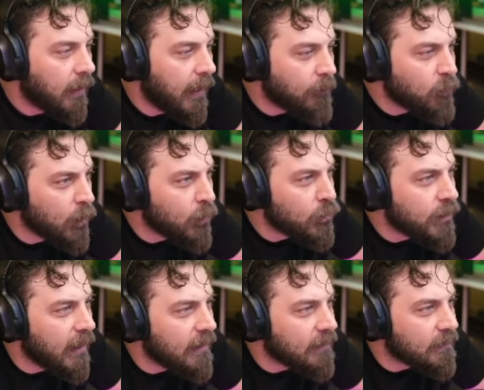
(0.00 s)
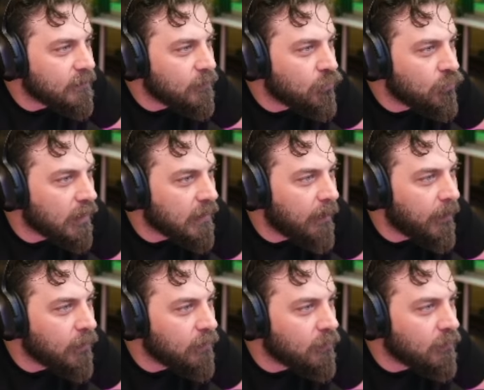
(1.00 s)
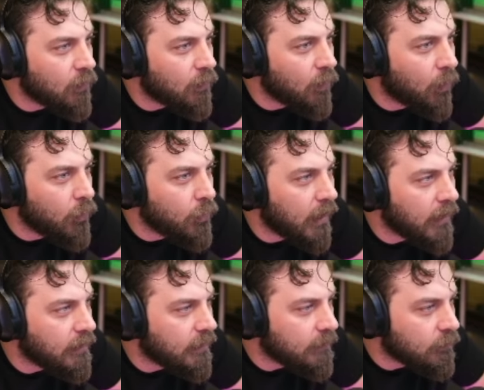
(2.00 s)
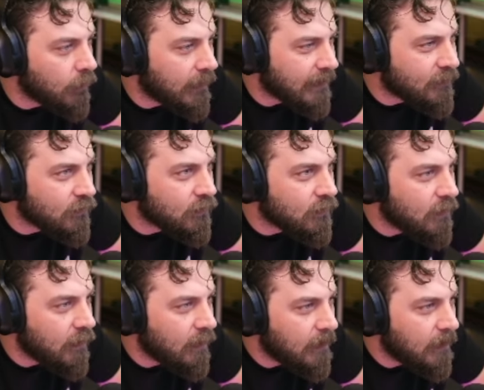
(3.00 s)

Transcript: Ayem hoş geldin. Üstad hemen oyunaydı. Dur lassus sus.